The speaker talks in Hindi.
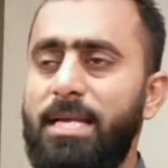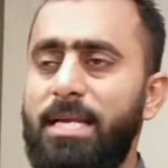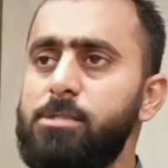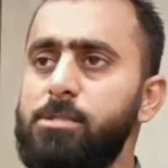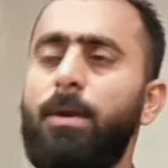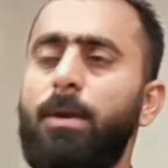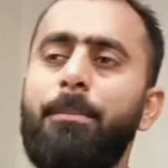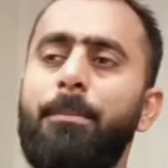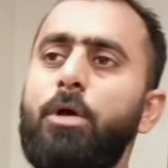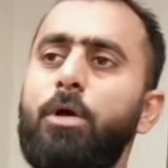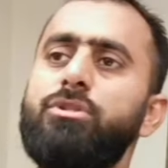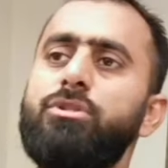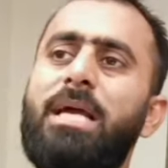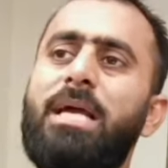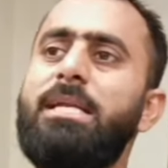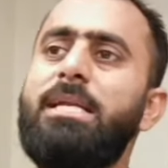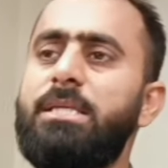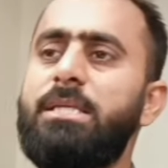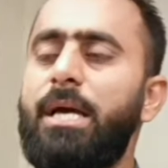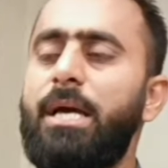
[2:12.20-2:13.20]
ન मामले को
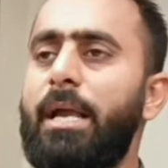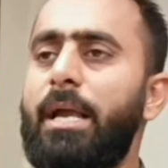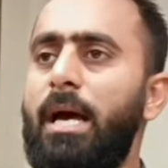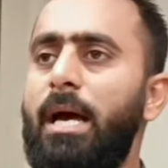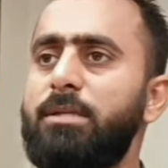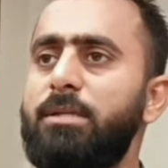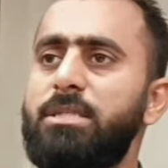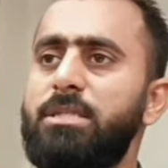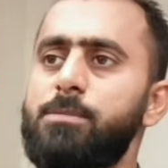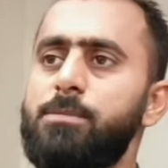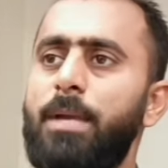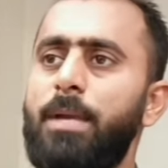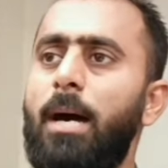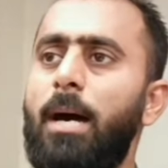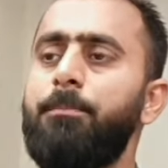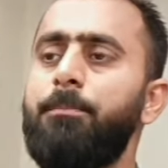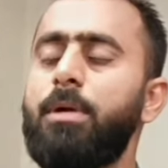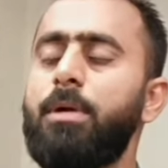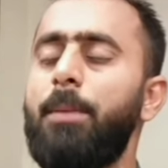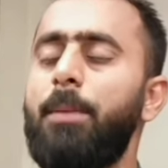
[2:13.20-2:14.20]
चैलेंज किया गया जिसपे
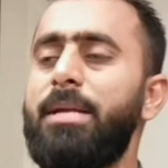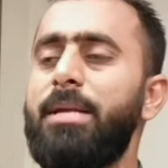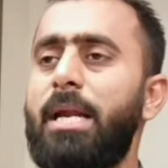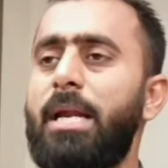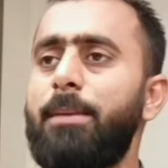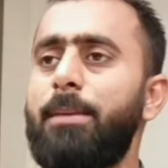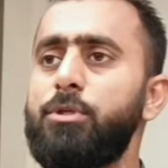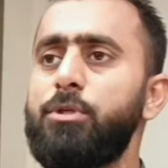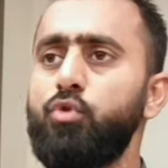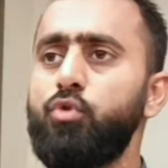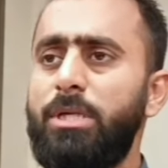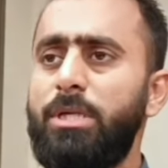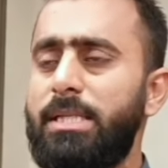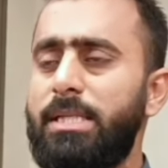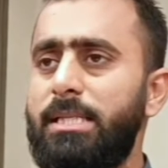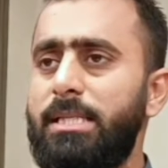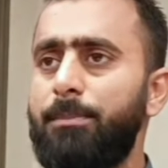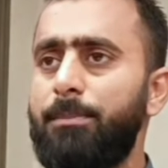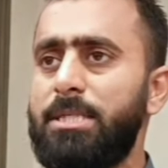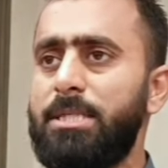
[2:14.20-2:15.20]
आप काबीना ने मंजूरी दे
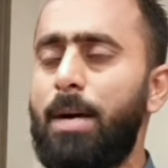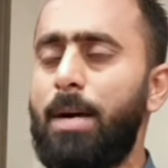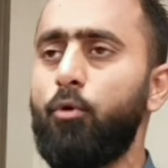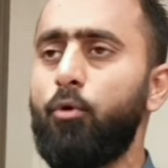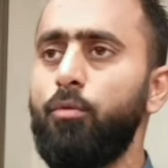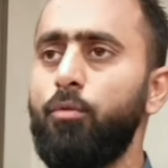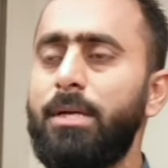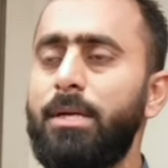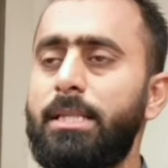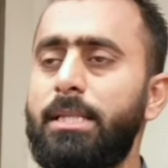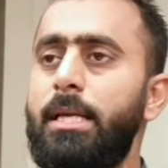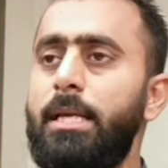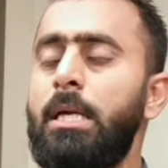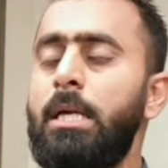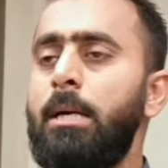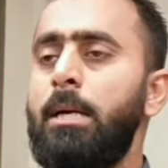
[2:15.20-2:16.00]
दी पंजाब हुकूमत ने